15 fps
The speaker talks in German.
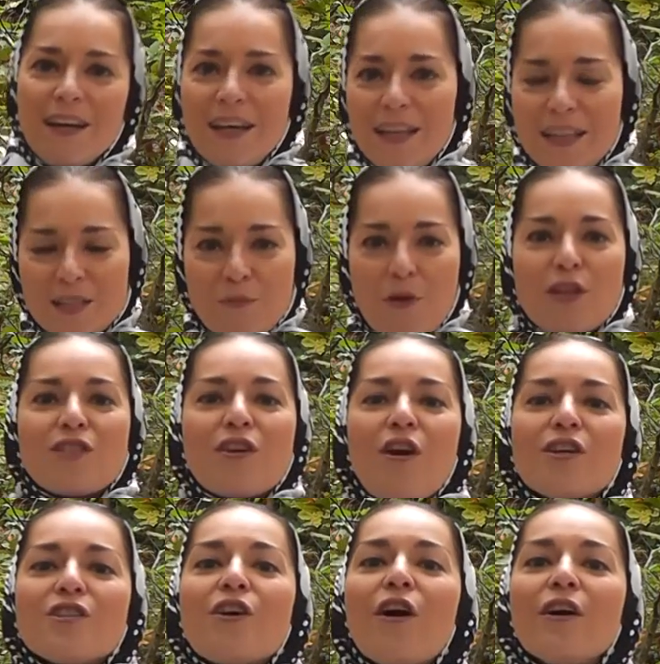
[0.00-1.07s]
Ich möchte
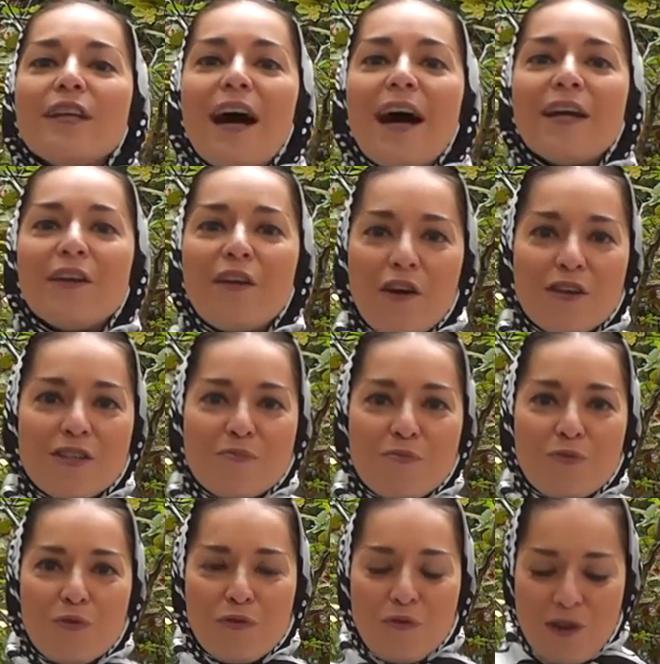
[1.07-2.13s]
euch heute ein neues
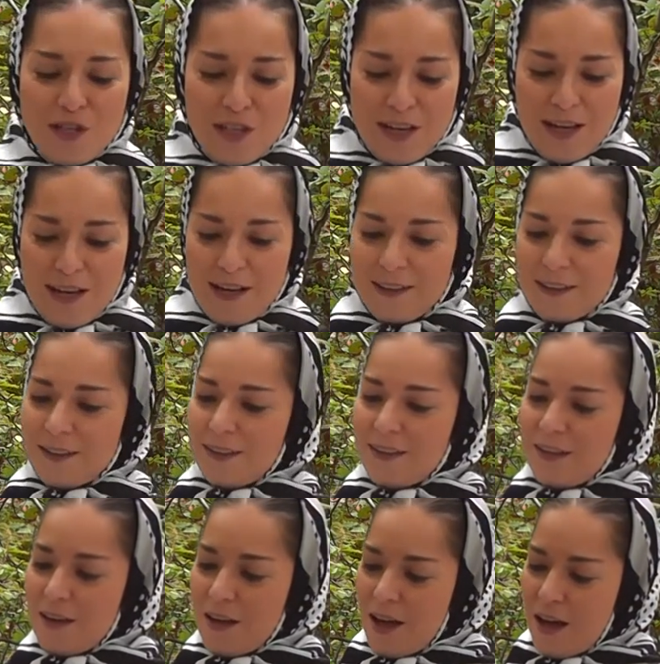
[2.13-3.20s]
Buch vorstellen.
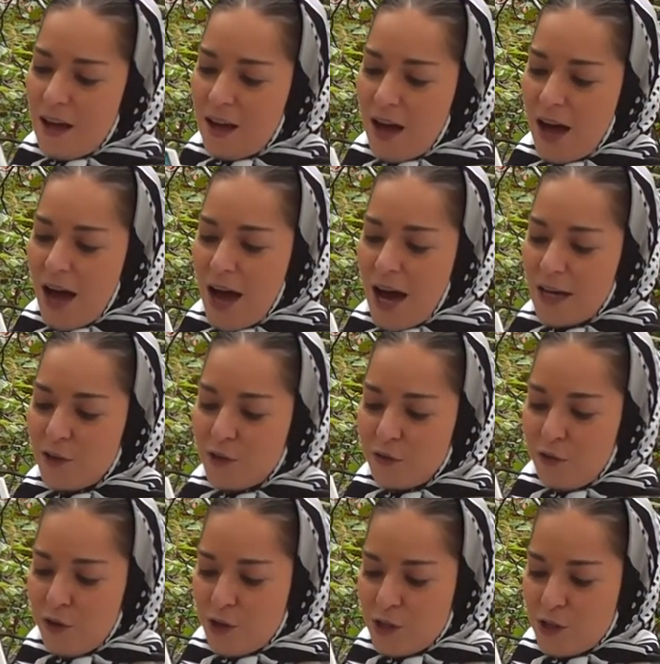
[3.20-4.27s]

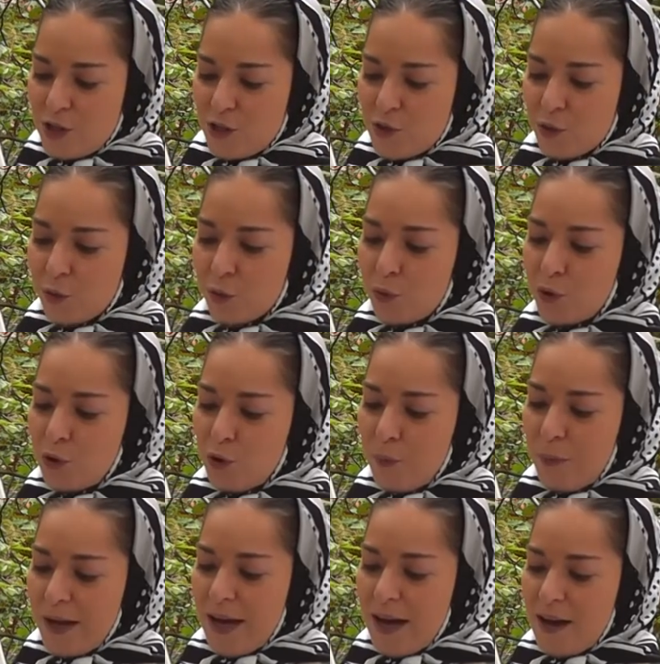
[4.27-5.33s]
41 Rue
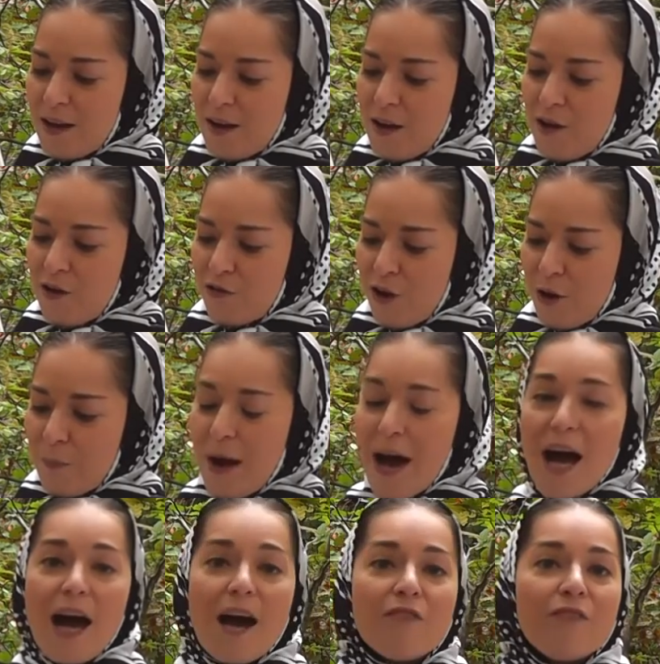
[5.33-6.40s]
Laubert von
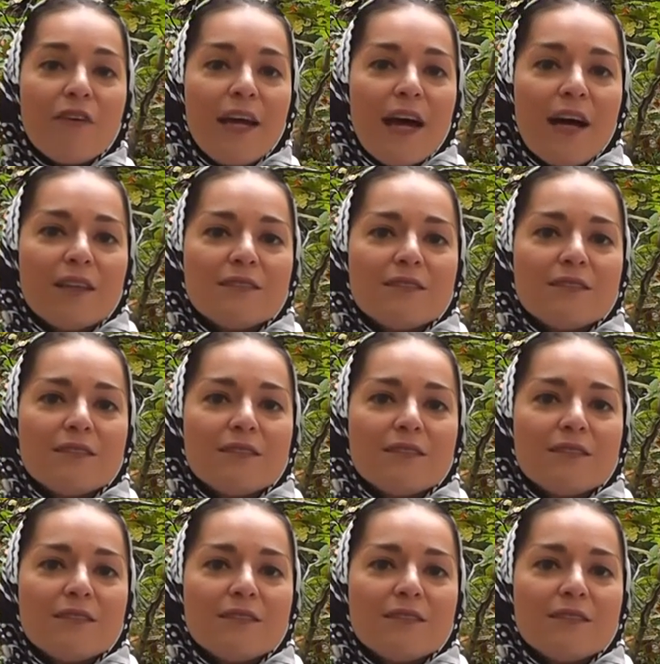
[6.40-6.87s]
Mara Fair.